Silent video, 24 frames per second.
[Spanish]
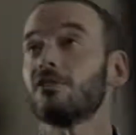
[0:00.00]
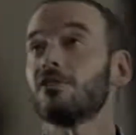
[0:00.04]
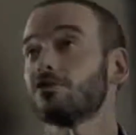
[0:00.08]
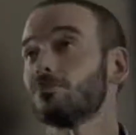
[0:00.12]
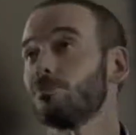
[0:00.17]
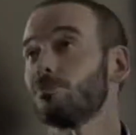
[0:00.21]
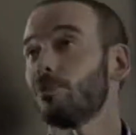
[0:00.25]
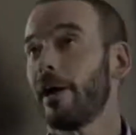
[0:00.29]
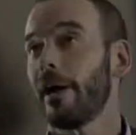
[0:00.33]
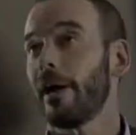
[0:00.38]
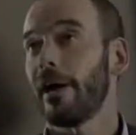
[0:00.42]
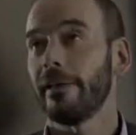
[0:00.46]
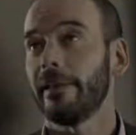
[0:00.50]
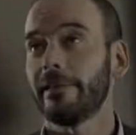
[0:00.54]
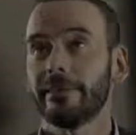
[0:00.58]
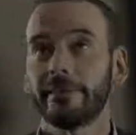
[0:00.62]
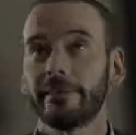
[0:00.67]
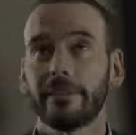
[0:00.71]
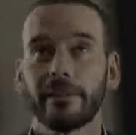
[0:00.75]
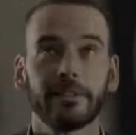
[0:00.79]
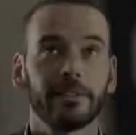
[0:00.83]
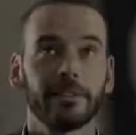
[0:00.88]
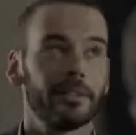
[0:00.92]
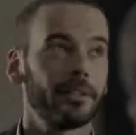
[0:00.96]
en los
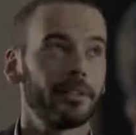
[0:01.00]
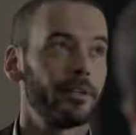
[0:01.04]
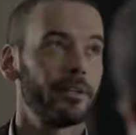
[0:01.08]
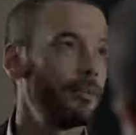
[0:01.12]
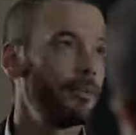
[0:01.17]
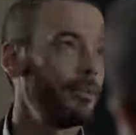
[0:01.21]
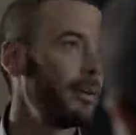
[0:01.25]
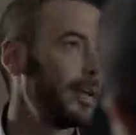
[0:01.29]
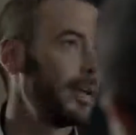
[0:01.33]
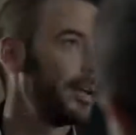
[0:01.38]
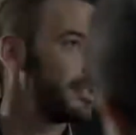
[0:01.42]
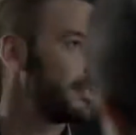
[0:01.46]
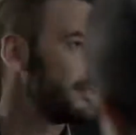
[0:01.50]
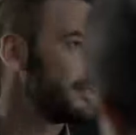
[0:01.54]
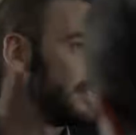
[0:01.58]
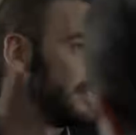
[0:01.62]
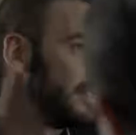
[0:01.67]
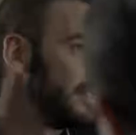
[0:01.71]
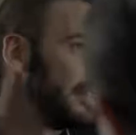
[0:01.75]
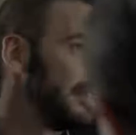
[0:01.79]
puentes y todo eso.